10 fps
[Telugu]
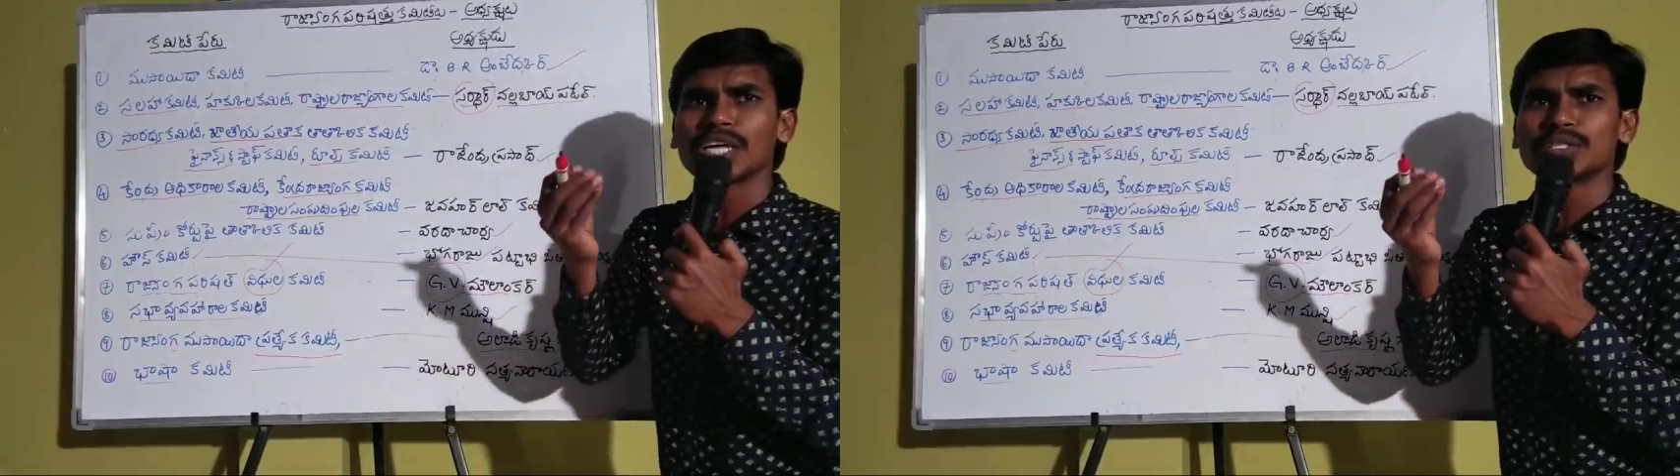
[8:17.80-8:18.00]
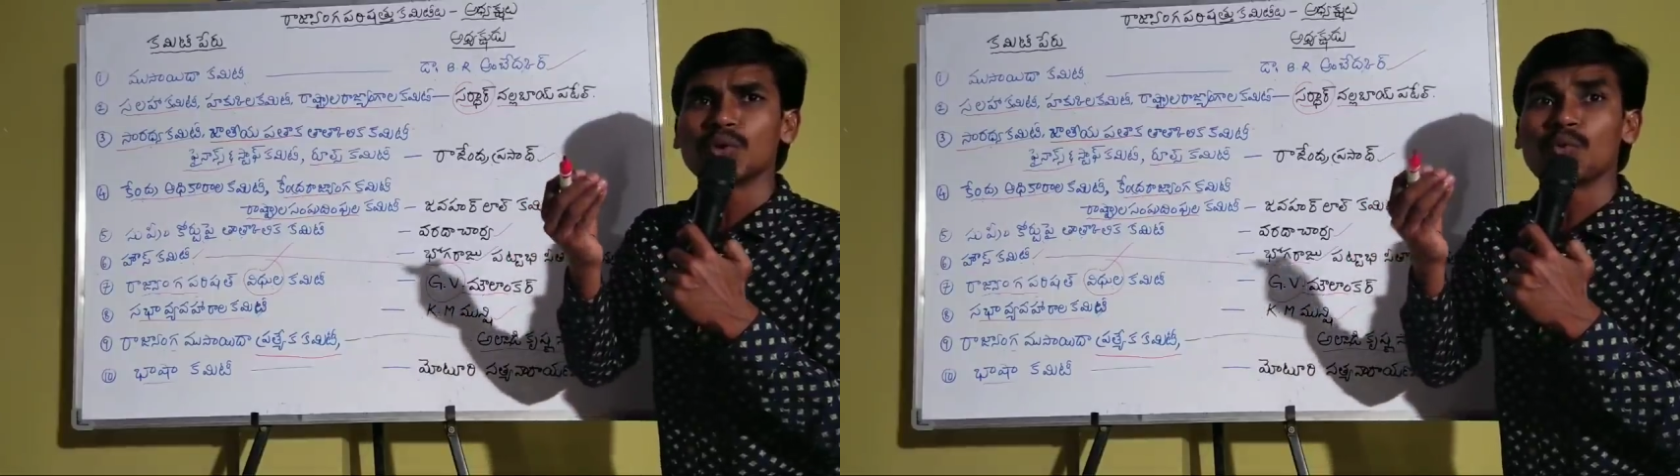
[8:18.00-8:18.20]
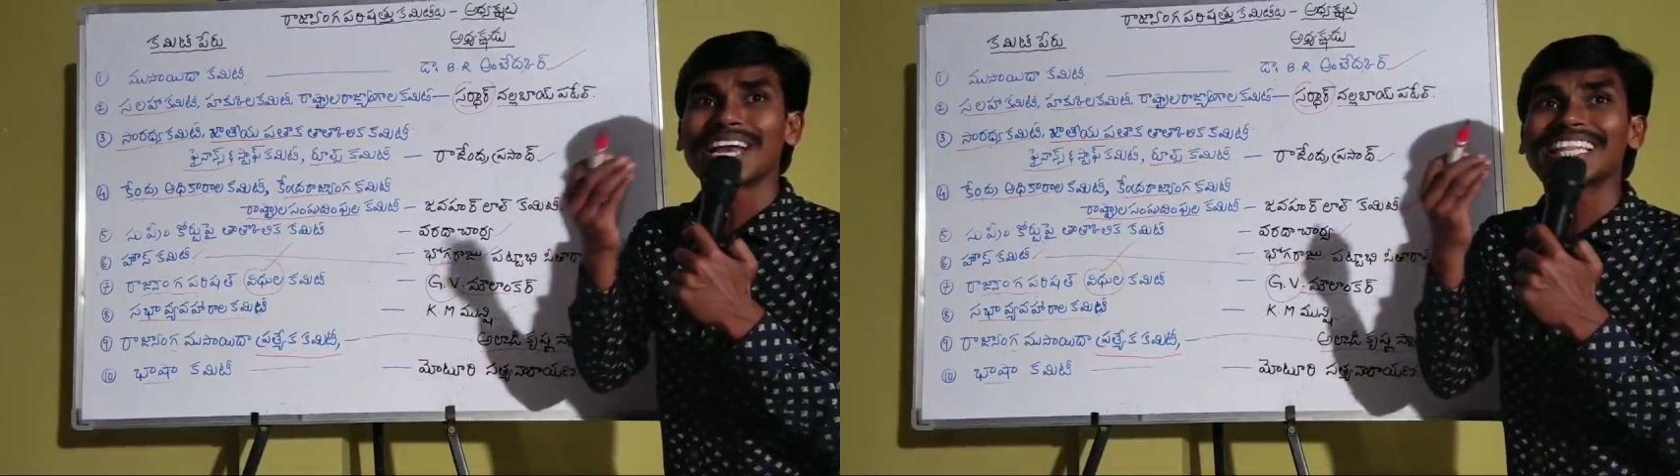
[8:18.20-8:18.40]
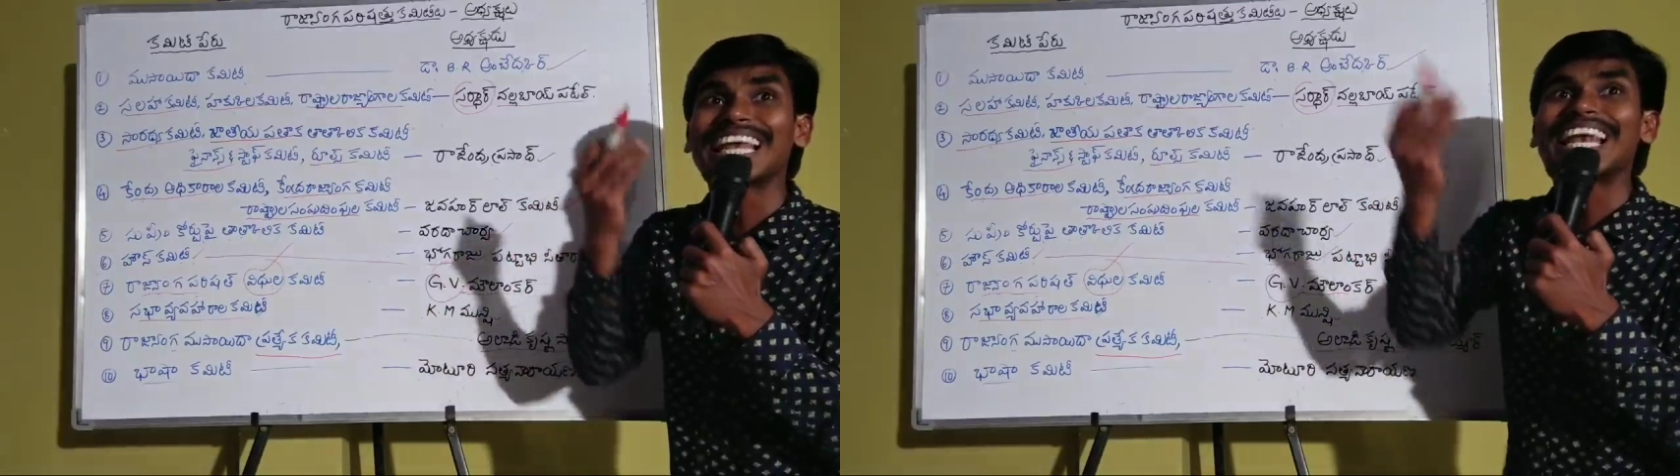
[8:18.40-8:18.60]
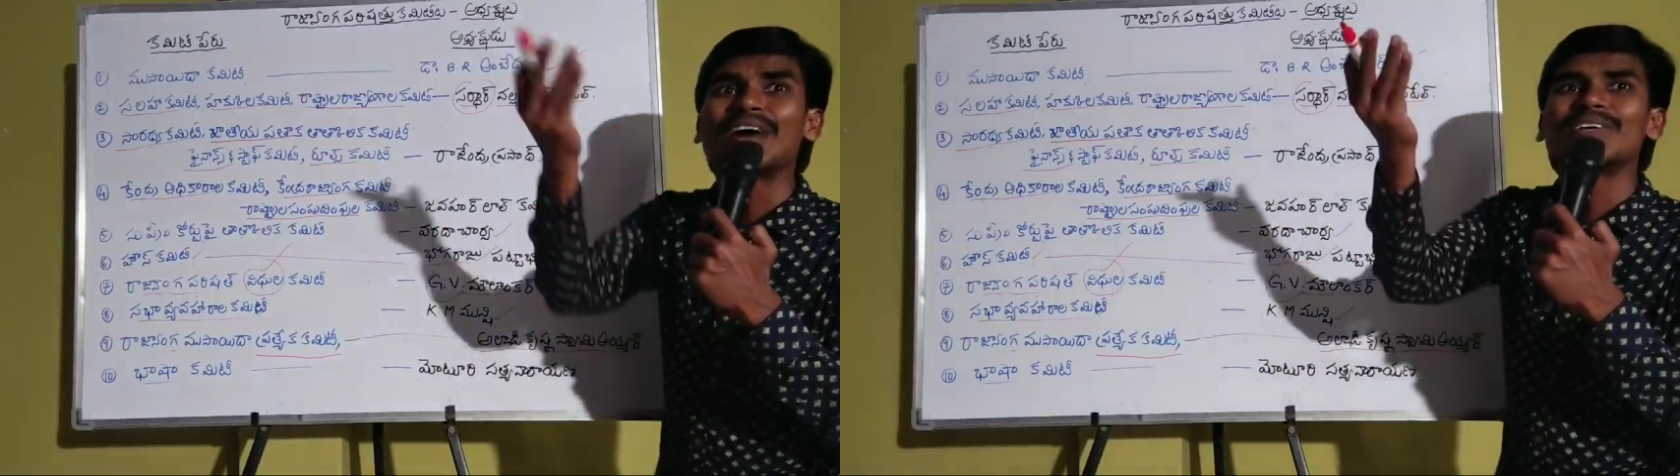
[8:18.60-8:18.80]
కేసులు
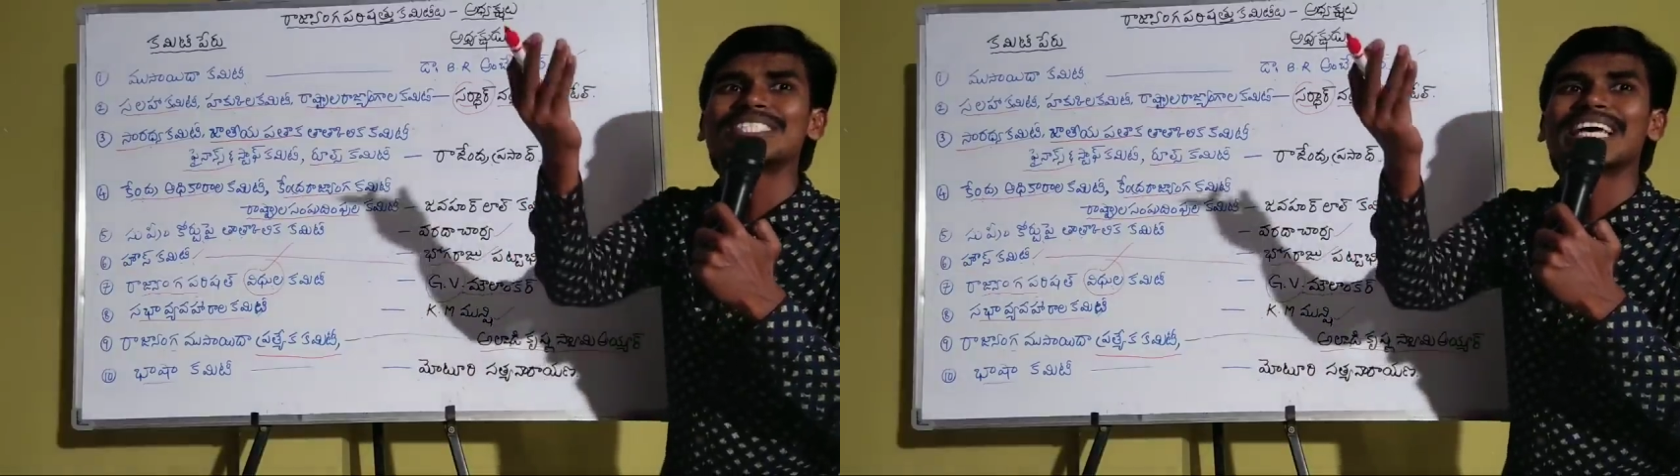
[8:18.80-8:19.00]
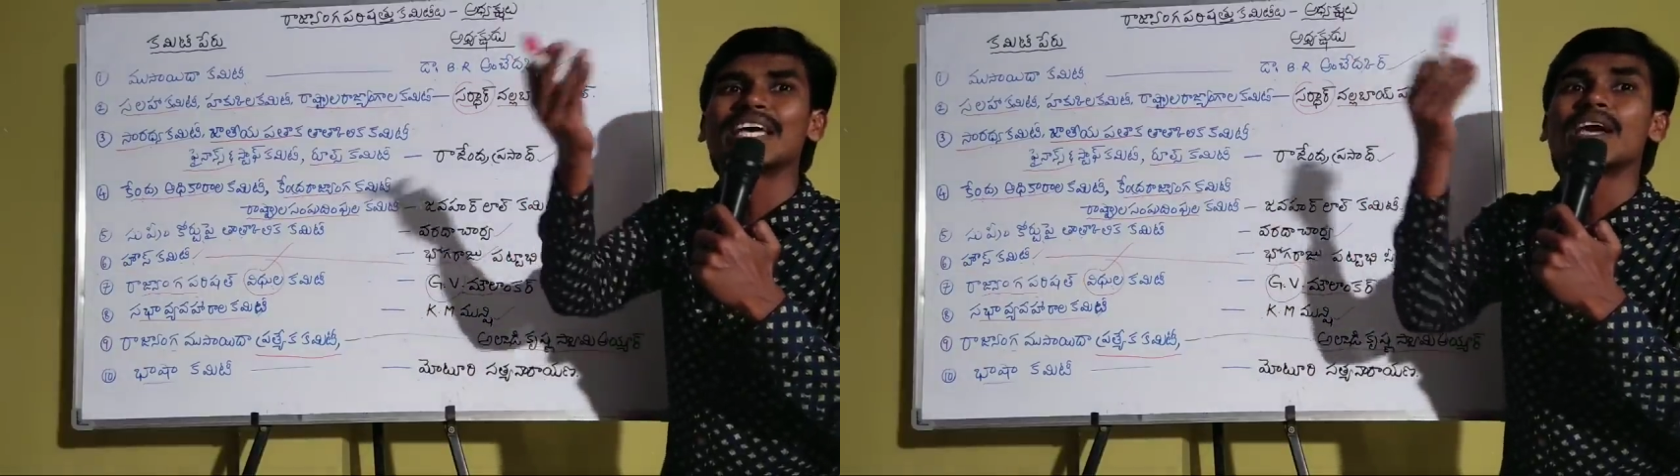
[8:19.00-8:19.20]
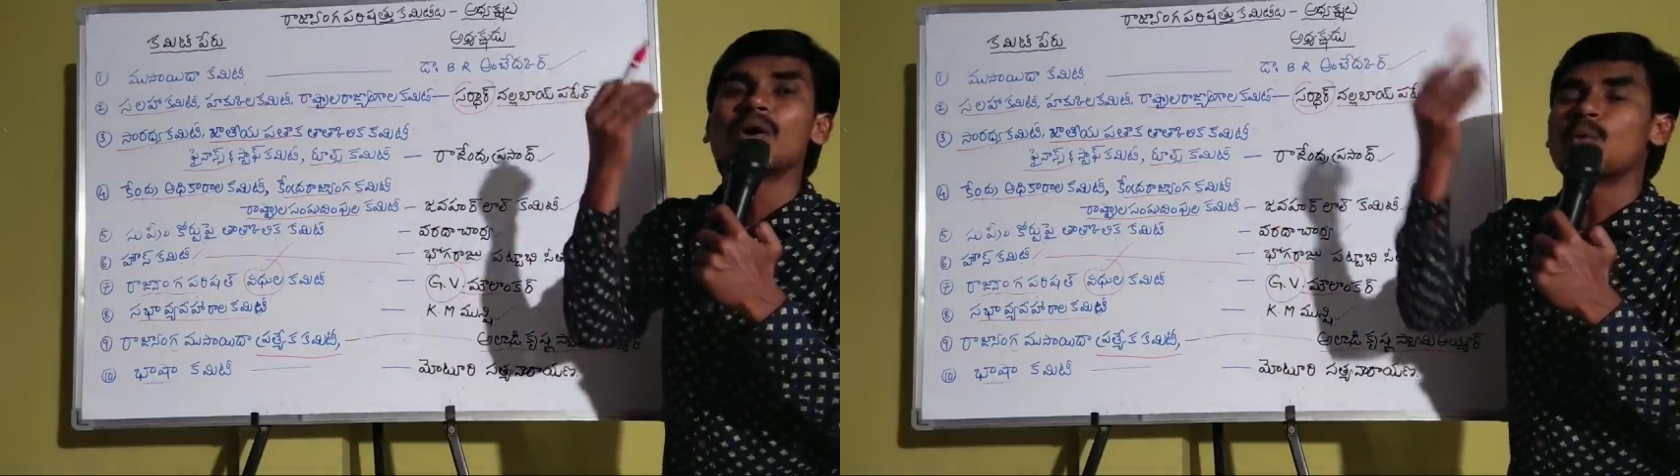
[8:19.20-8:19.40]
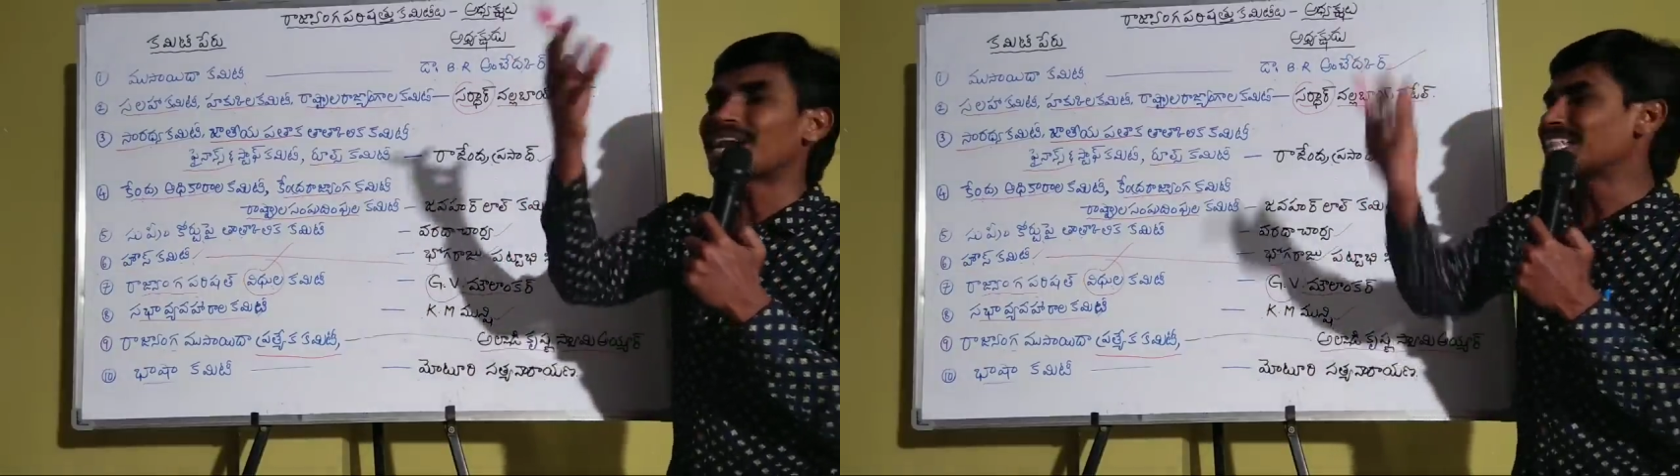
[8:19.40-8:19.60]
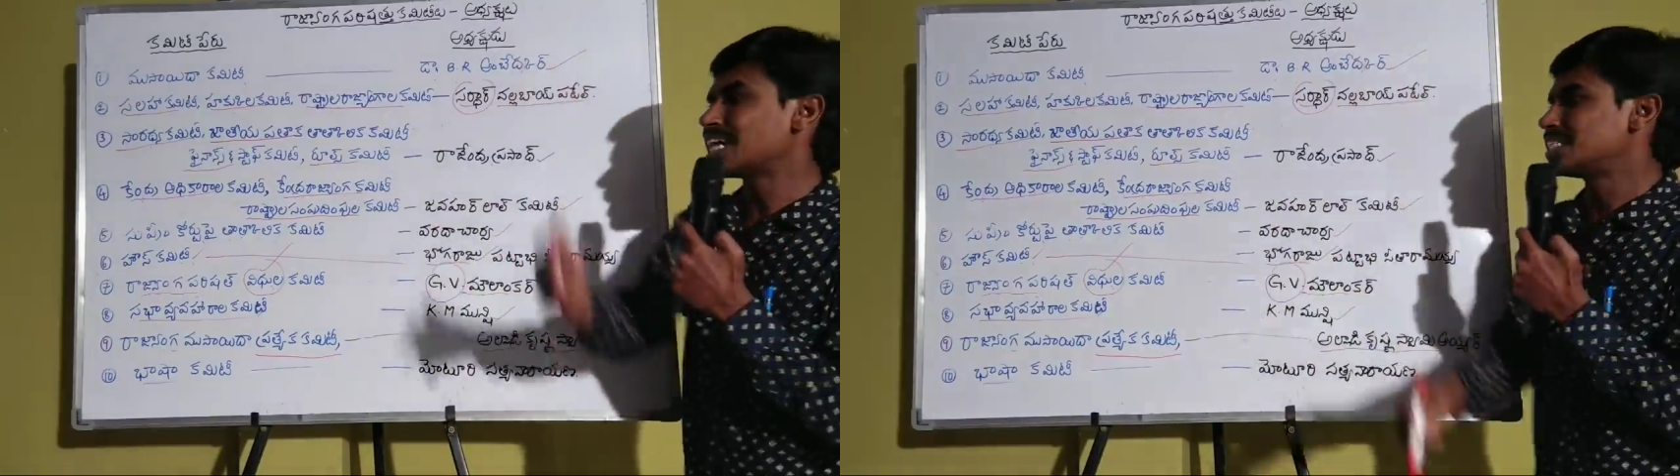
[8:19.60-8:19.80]
వరదల్లా వస్తాయి
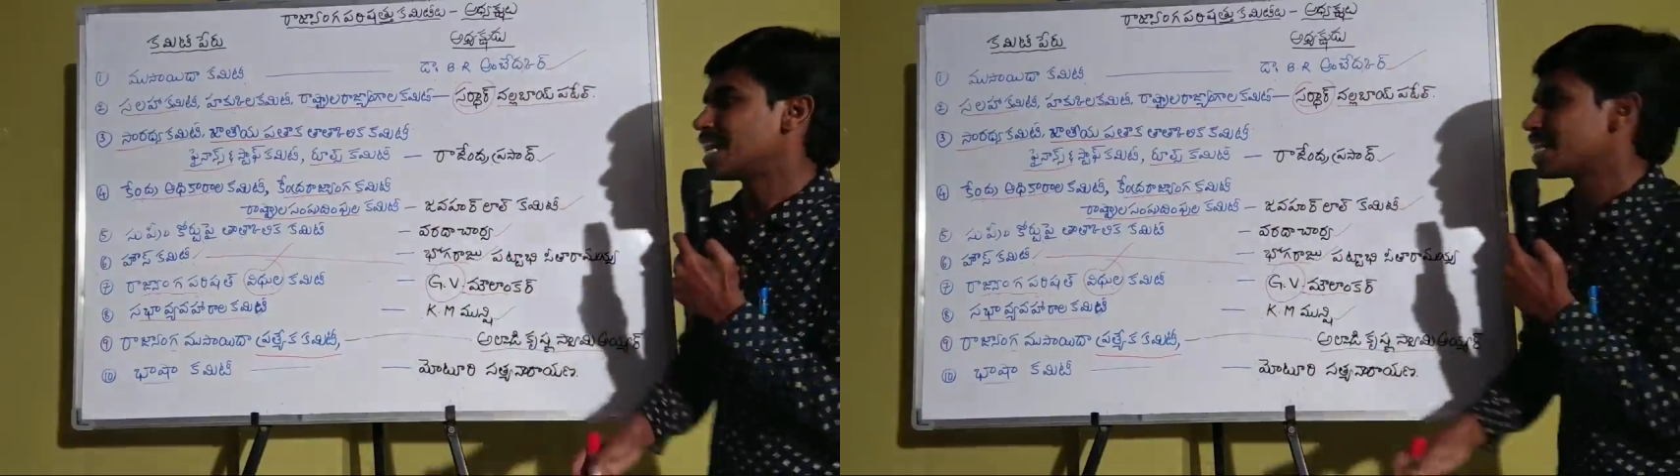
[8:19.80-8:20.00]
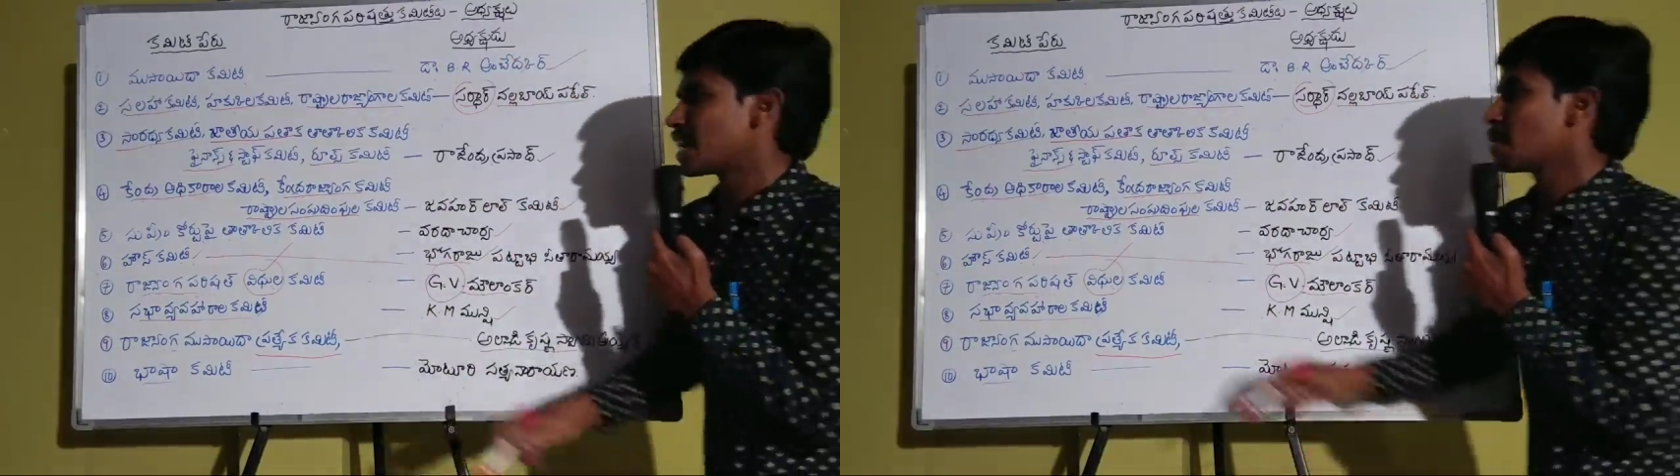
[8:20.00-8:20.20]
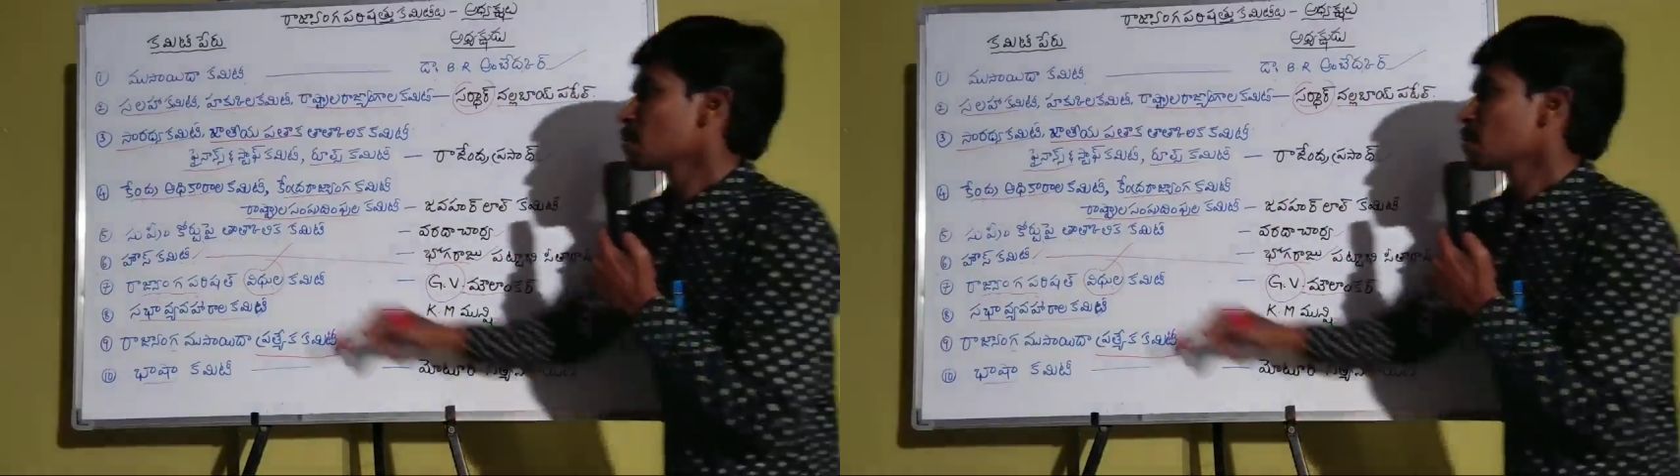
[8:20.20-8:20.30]
వరదాచార్య